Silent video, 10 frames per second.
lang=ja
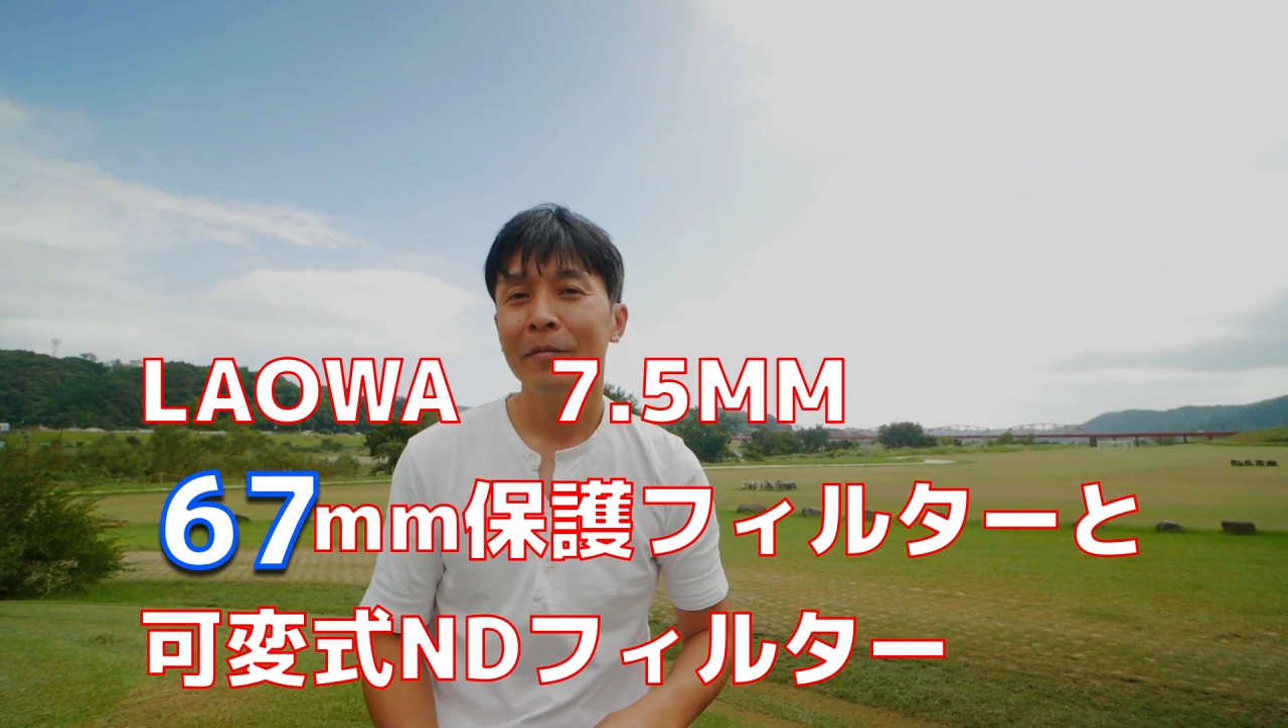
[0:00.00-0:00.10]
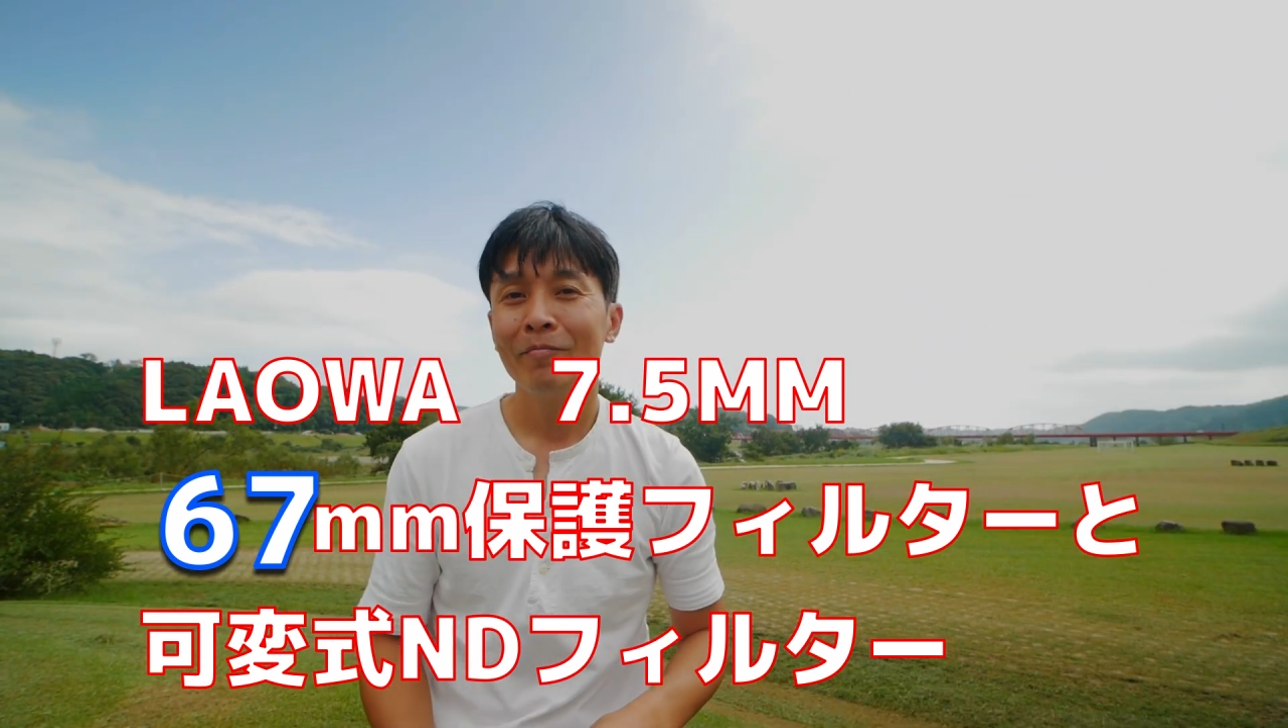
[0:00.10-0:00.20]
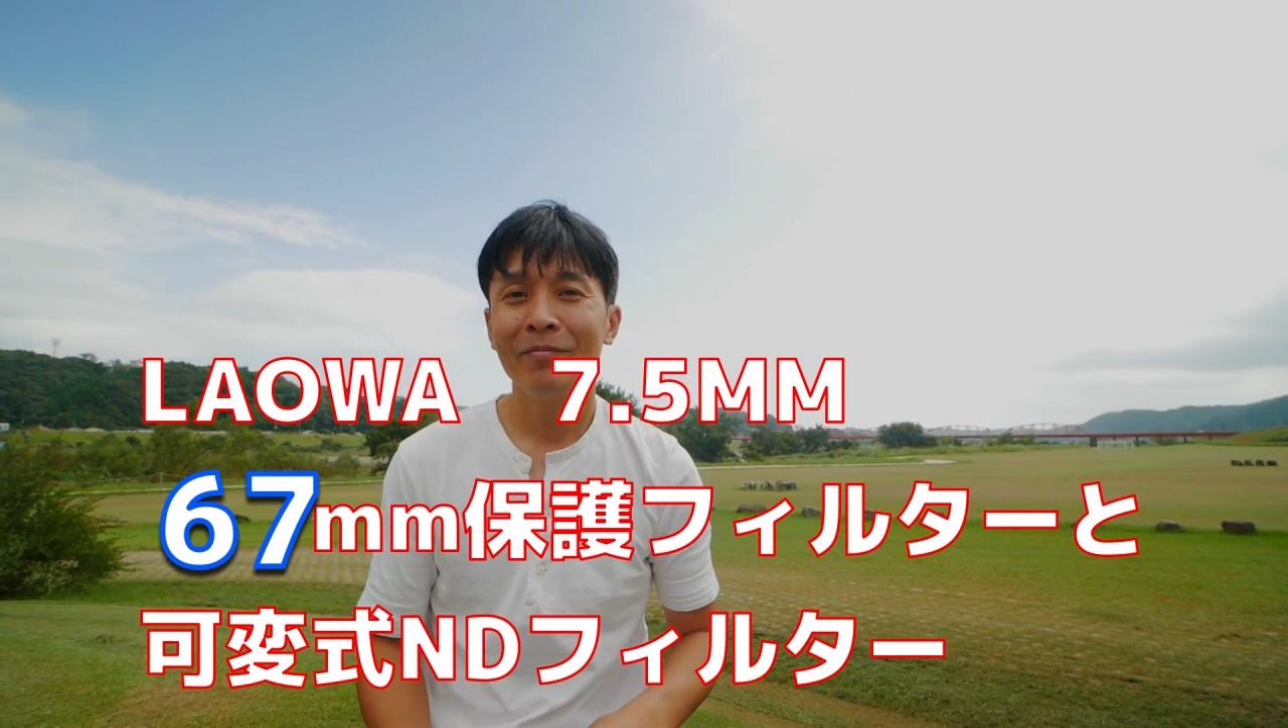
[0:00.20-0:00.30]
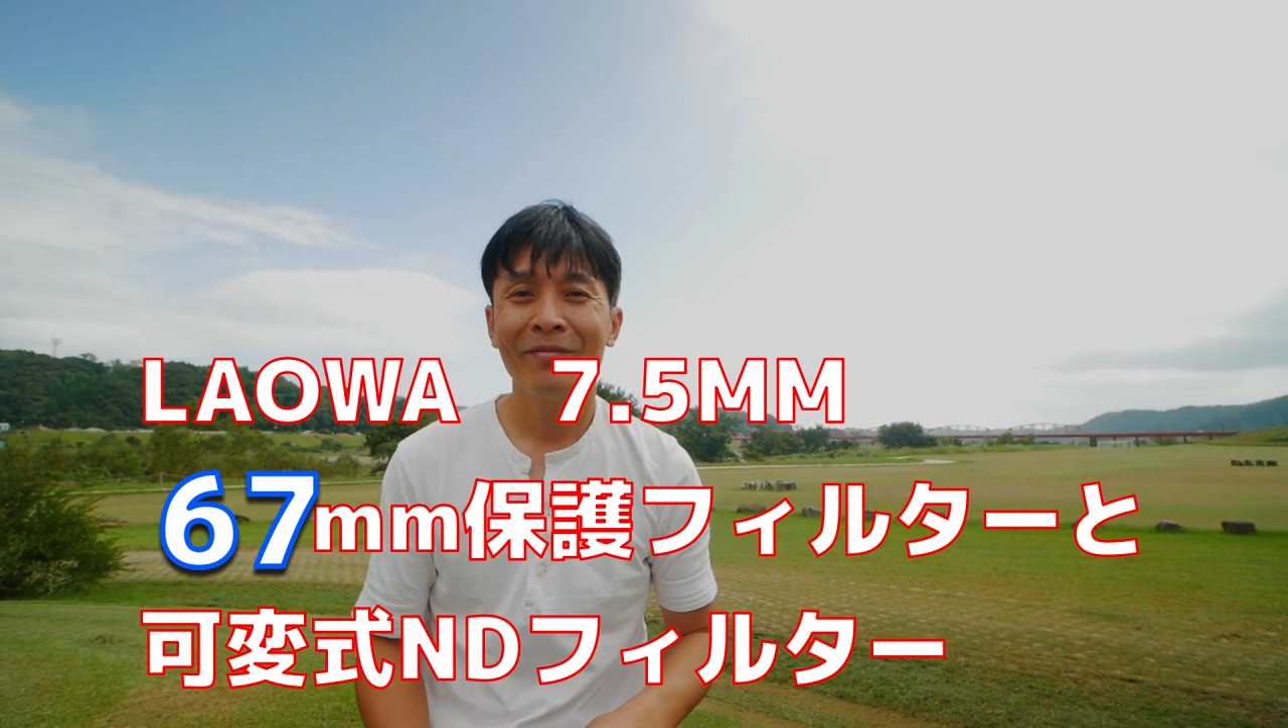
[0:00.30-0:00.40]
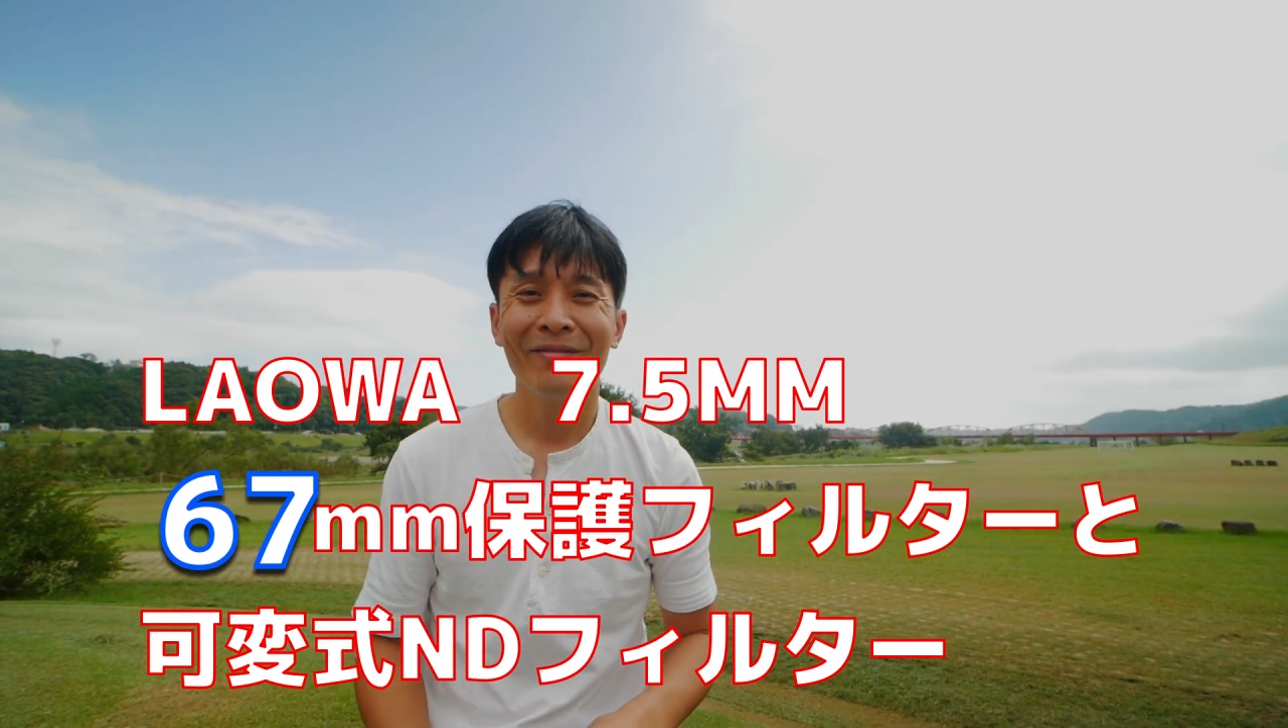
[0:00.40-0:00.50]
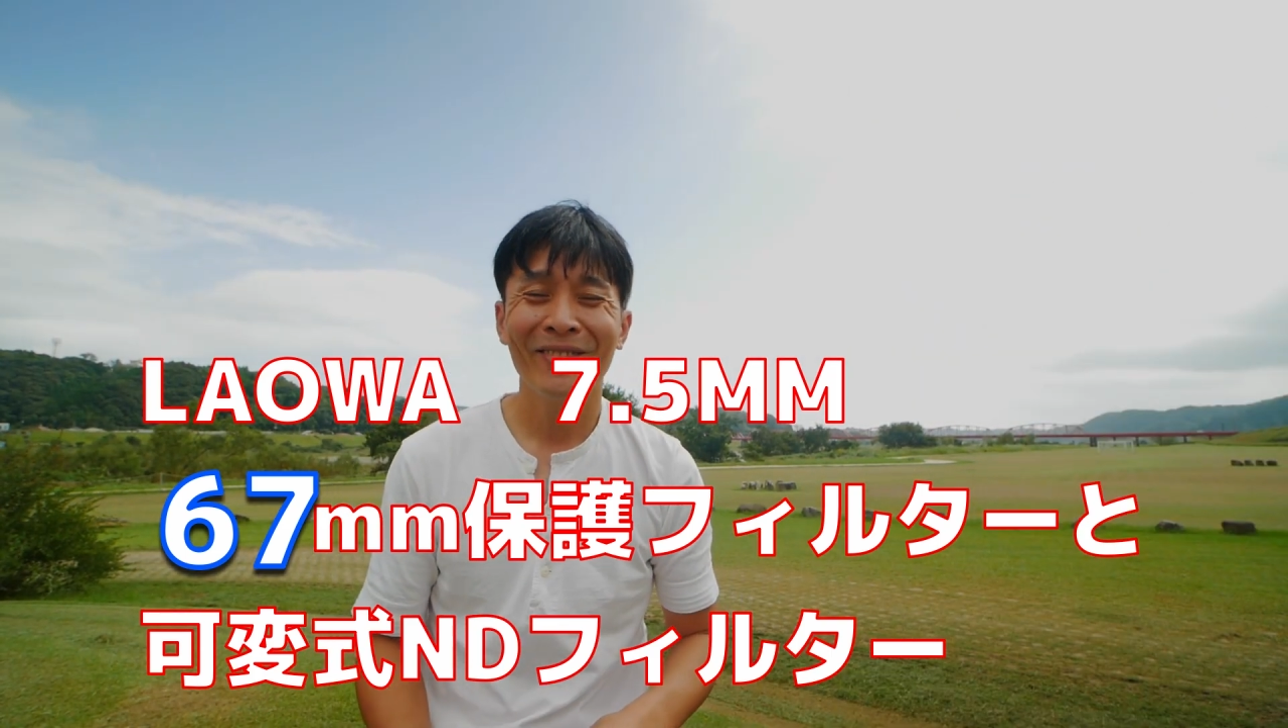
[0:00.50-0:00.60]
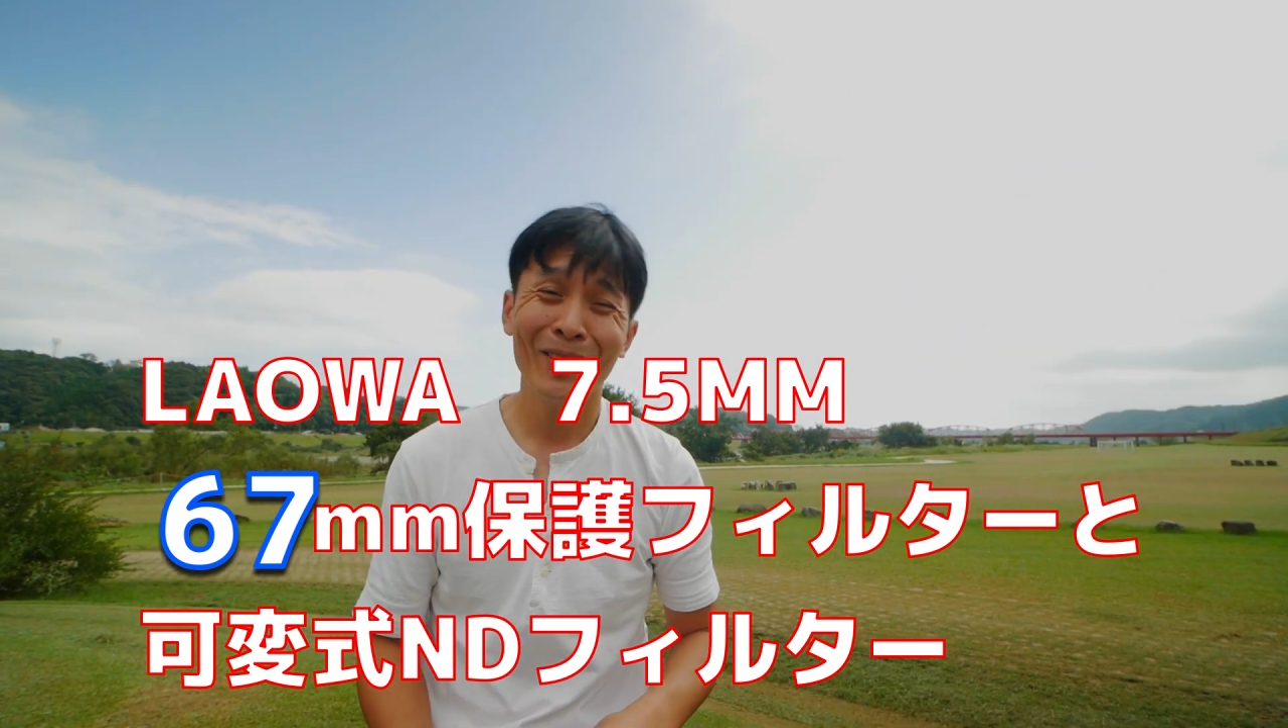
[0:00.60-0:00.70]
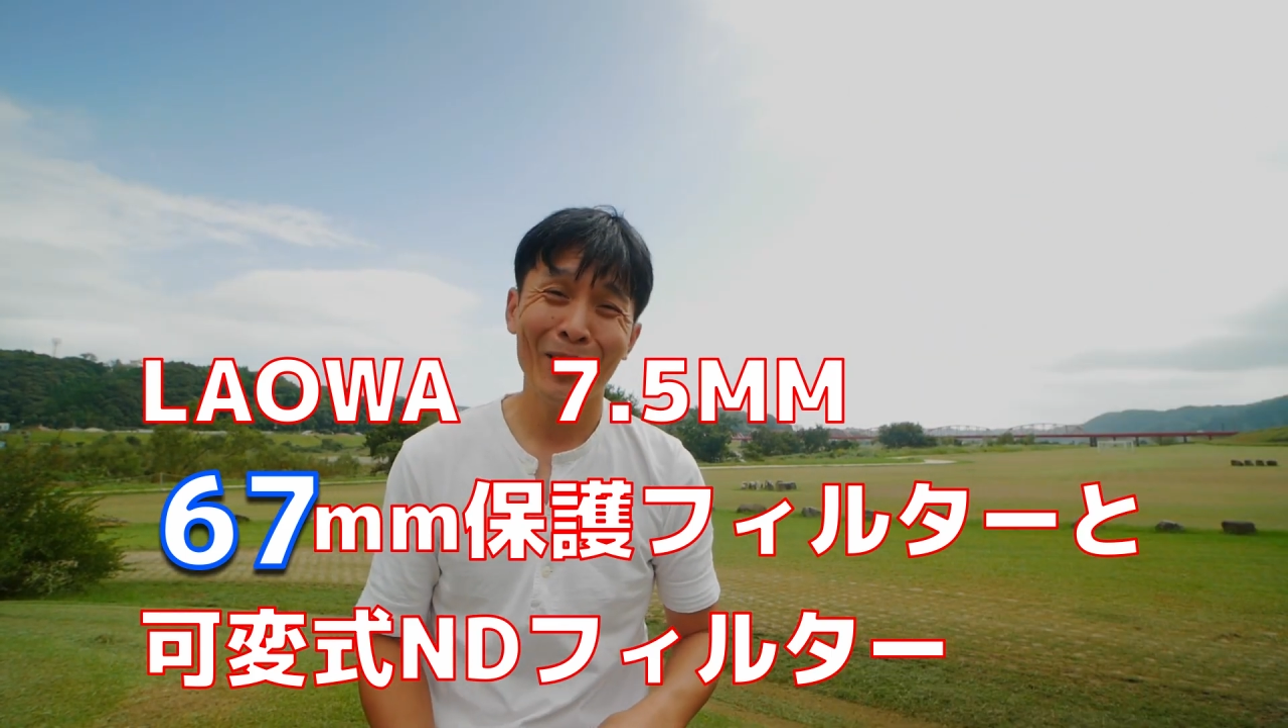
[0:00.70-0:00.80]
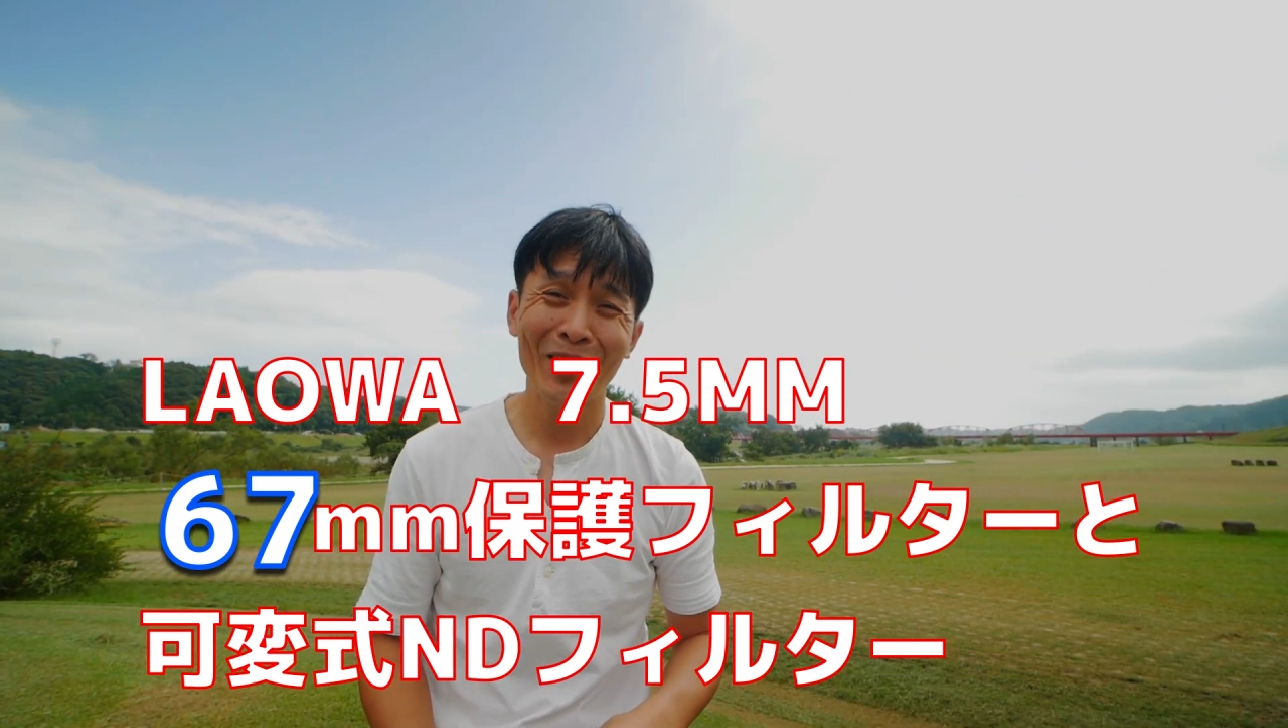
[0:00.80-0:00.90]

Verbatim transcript: うん、ど